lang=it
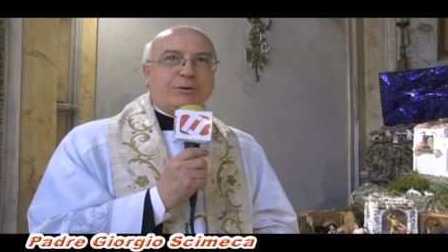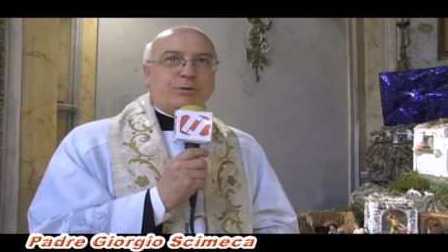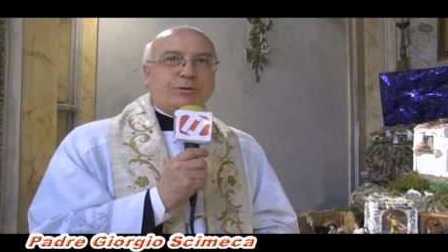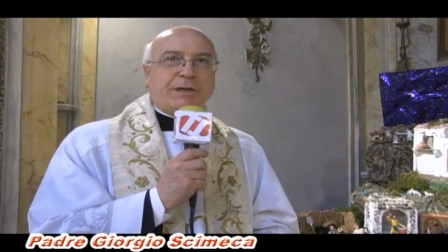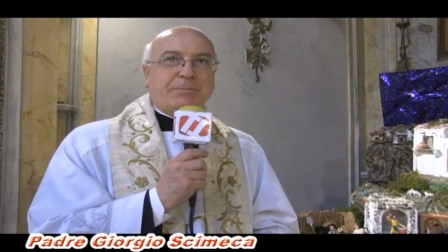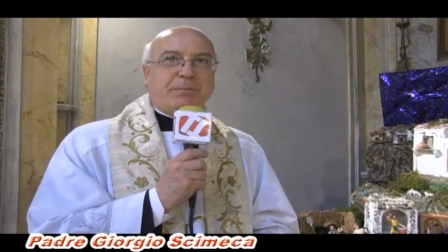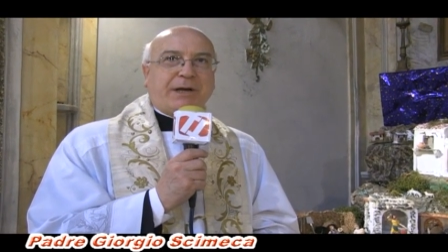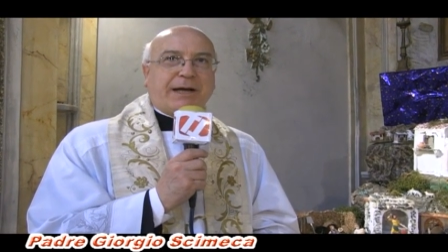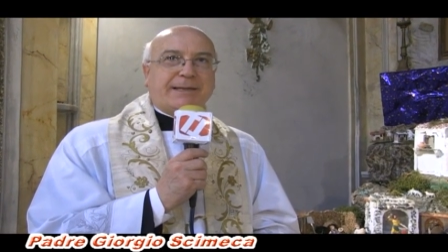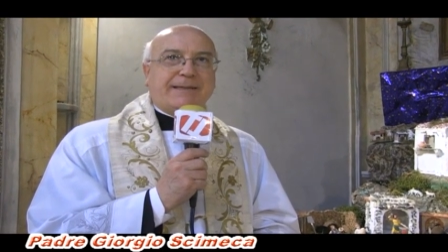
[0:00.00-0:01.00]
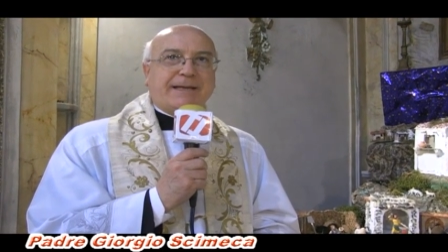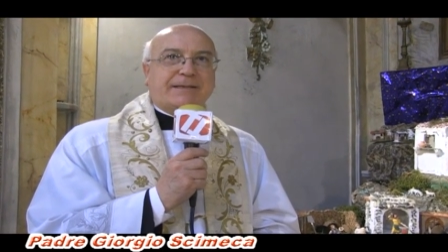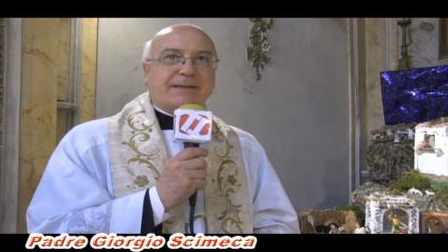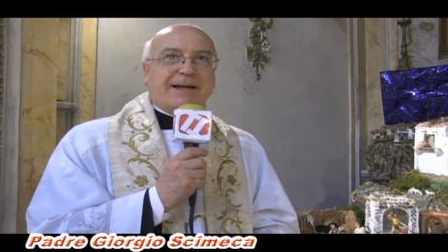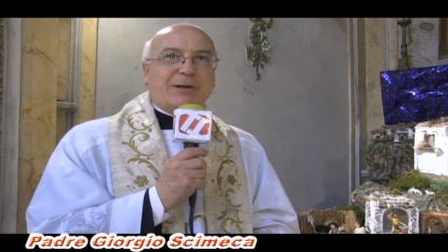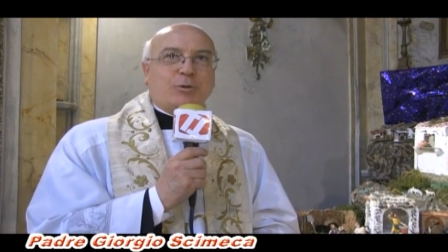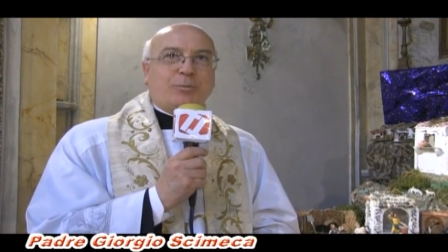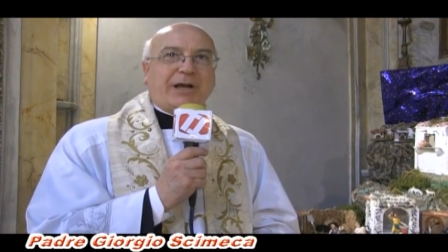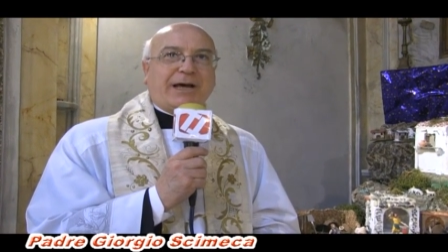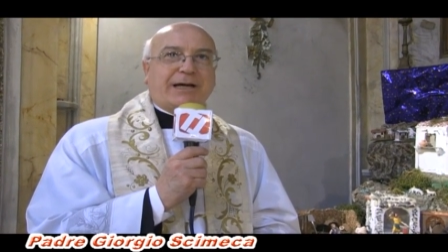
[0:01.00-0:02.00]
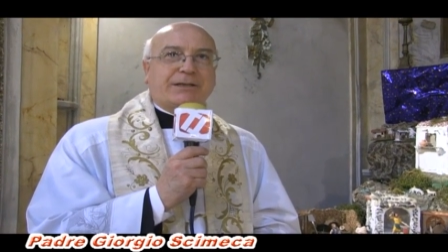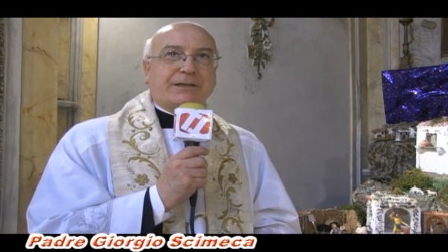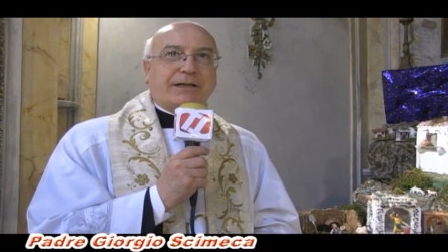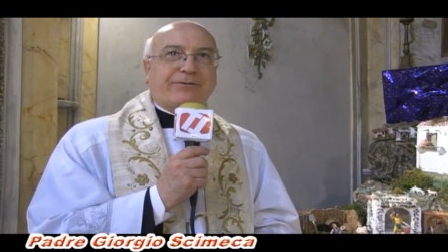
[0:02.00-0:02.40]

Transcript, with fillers: Giuseppe addestra all'umile arte